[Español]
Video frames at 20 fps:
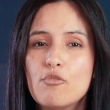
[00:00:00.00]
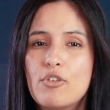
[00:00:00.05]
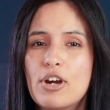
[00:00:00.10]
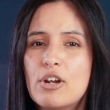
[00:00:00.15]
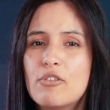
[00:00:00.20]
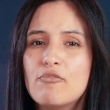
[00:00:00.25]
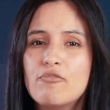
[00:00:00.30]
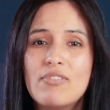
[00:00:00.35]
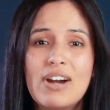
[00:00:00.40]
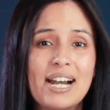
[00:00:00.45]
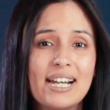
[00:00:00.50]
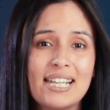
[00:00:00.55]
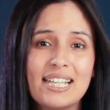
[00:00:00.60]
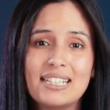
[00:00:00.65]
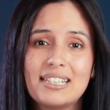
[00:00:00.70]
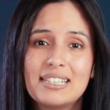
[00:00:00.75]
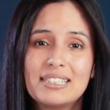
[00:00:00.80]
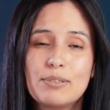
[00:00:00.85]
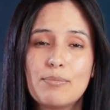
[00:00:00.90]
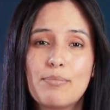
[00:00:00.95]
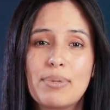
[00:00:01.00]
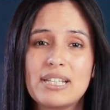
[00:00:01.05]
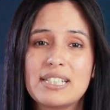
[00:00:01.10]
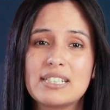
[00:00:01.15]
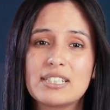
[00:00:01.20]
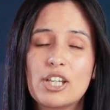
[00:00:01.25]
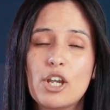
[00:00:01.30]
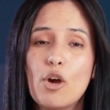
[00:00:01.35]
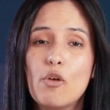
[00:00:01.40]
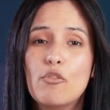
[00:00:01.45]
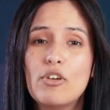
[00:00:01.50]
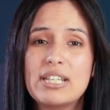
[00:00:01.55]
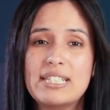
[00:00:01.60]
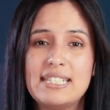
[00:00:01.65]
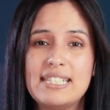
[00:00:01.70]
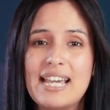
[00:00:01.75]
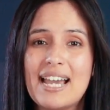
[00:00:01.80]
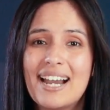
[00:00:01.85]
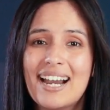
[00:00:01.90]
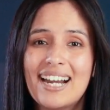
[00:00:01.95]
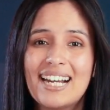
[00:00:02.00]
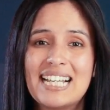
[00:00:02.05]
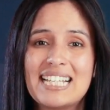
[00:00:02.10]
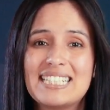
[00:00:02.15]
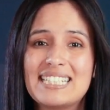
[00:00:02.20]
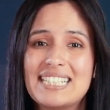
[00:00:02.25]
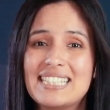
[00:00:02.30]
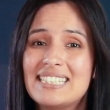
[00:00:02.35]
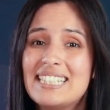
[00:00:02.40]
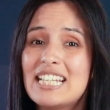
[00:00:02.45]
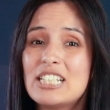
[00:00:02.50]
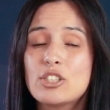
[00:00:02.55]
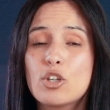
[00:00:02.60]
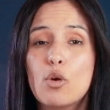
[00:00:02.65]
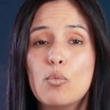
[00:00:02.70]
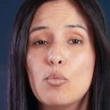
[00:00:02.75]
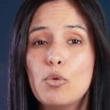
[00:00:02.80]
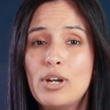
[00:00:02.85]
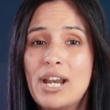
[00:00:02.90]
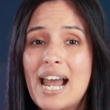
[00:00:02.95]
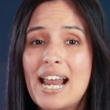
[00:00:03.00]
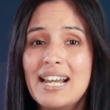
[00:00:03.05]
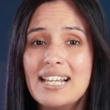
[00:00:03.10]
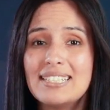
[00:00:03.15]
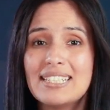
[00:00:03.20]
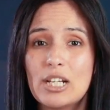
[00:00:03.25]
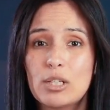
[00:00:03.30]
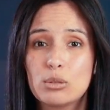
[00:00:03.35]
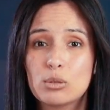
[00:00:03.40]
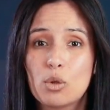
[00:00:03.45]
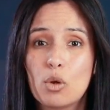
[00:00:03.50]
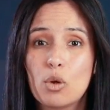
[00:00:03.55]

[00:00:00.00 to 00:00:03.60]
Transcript: Fueron varias las empresas que ofrecían ganancias descomunales a los